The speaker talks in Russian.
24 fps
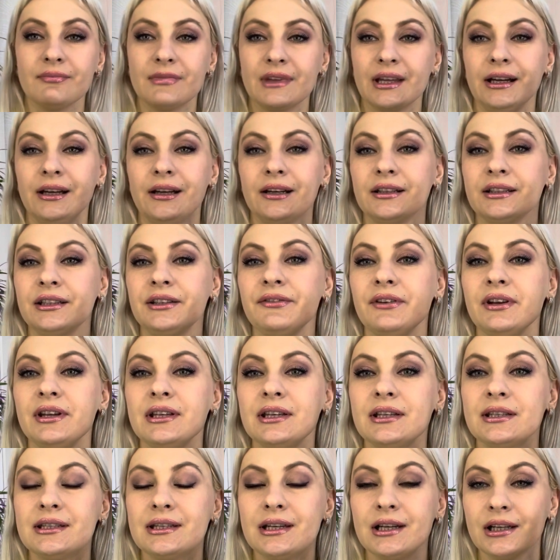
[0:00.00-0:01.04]
а, две
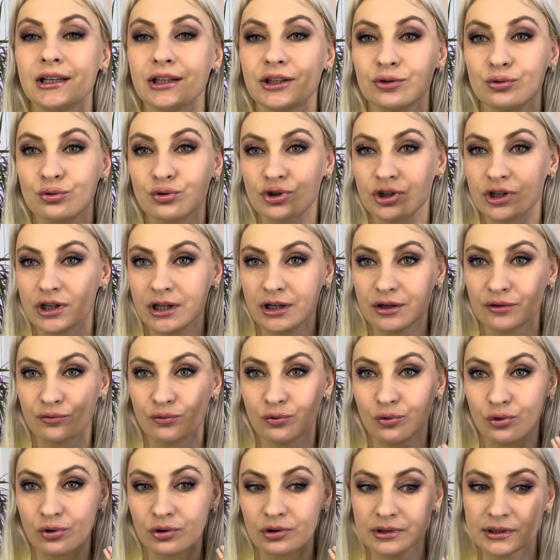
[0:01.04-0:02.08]
недели и уже
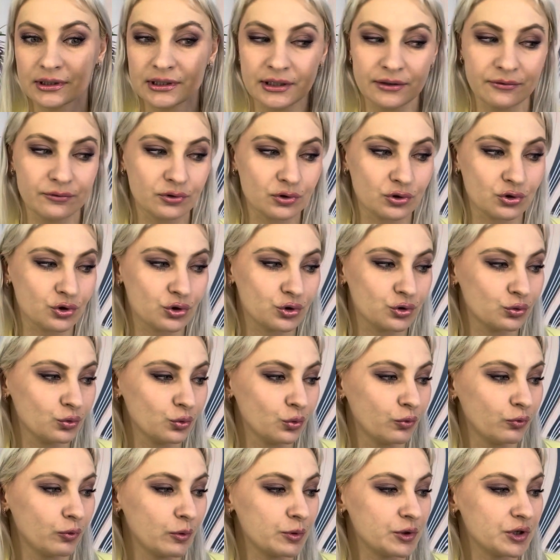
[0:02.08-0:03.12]
его
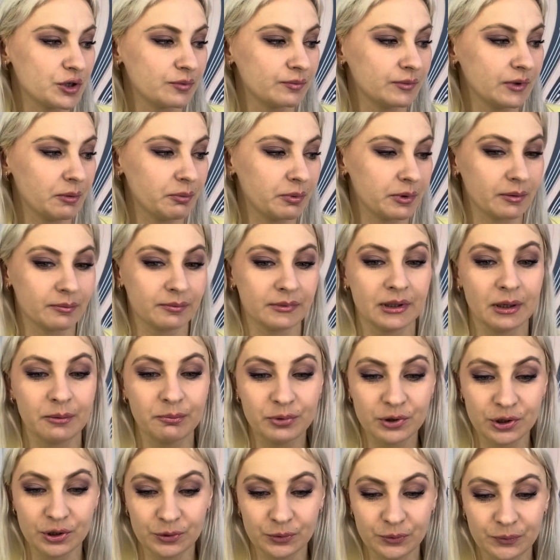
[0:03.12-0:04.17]
завершу, в общем, да, прям
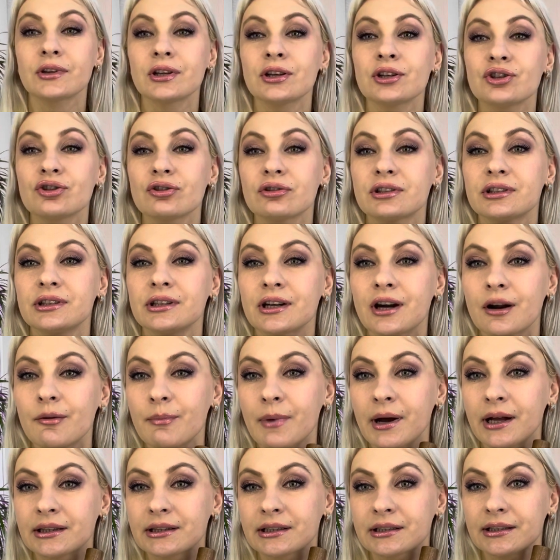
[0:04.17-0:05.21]
добью. Еще один
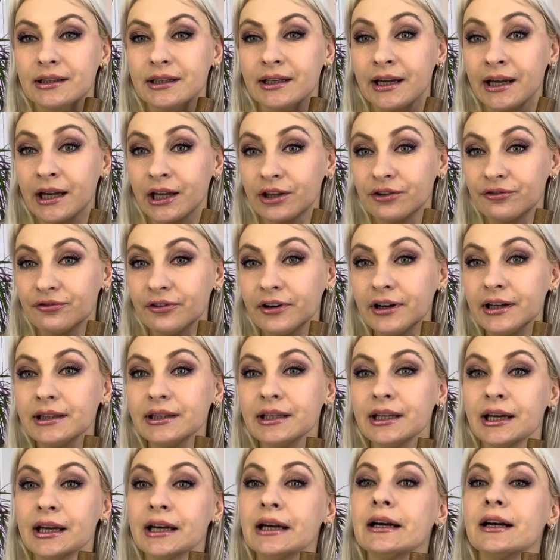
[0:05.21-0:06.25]
аромат Avon.
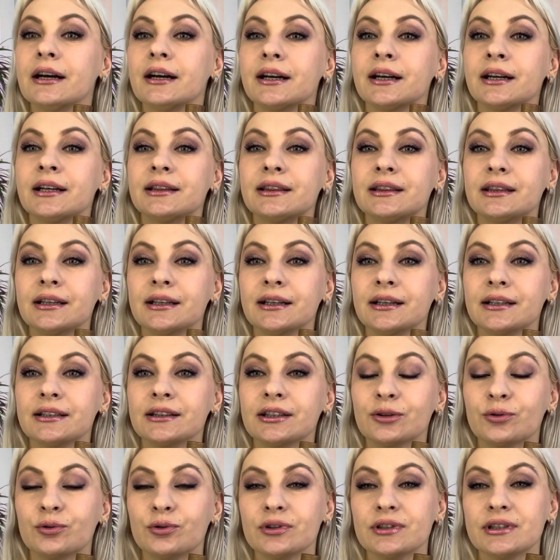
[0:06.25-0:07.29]
Это
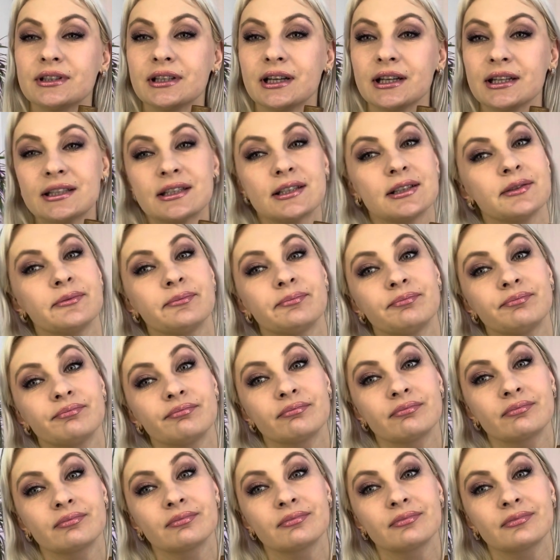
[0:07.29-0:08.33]
такой,
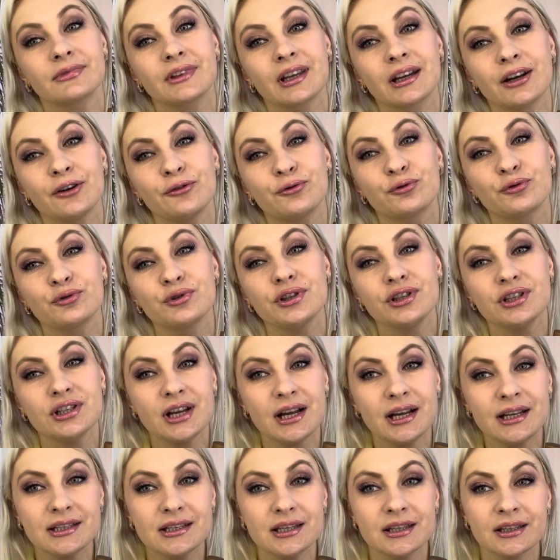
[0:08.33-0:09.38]
знаете, такая
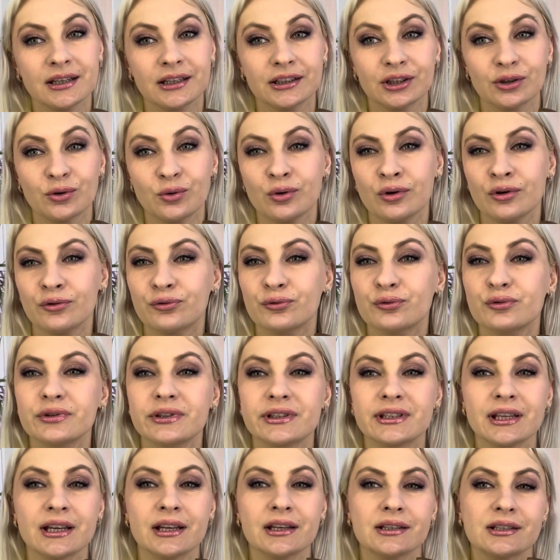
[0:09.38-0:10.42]
вкуснятинка, такое
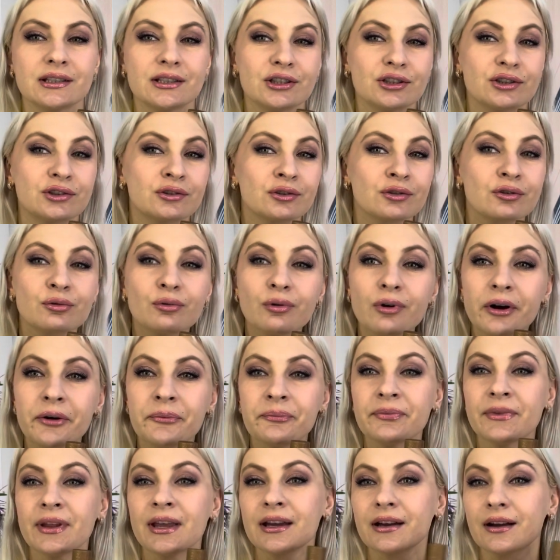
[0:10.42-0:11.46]
вкусное ситро,
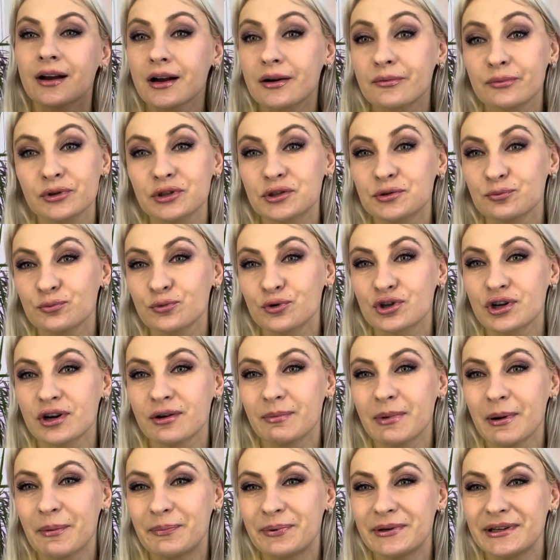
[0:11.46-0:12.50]
как мы с
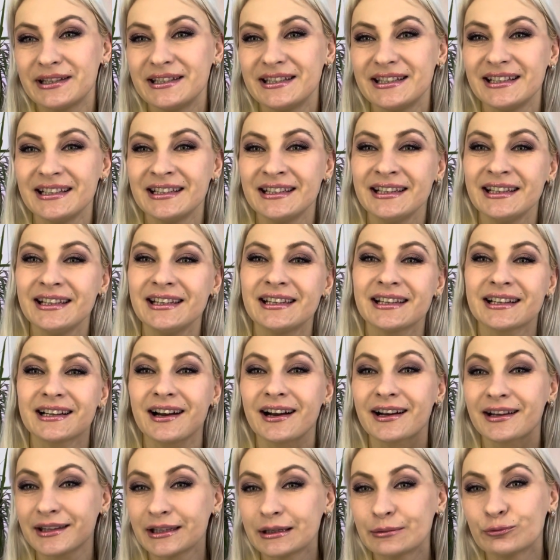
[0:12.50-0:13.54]
мужем определили,
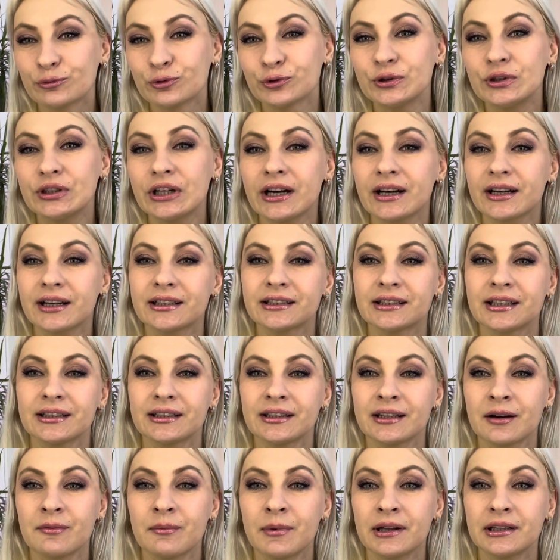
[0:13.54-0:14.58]
как ему так этот
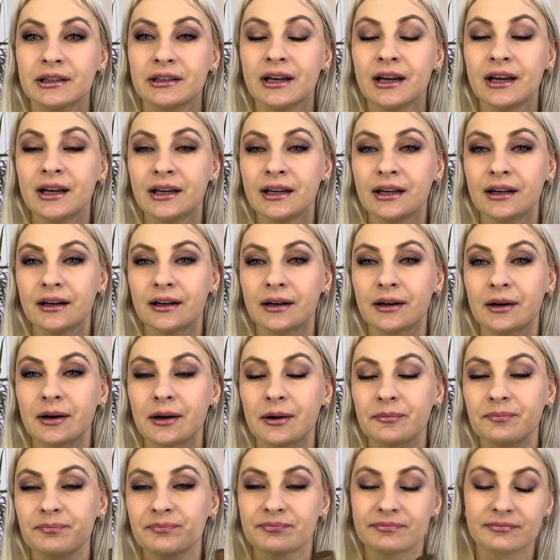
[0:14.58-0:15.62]
аромат
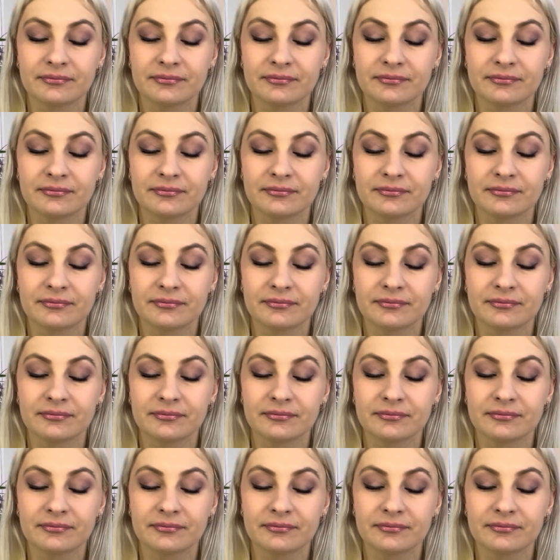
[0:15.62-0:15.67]
а,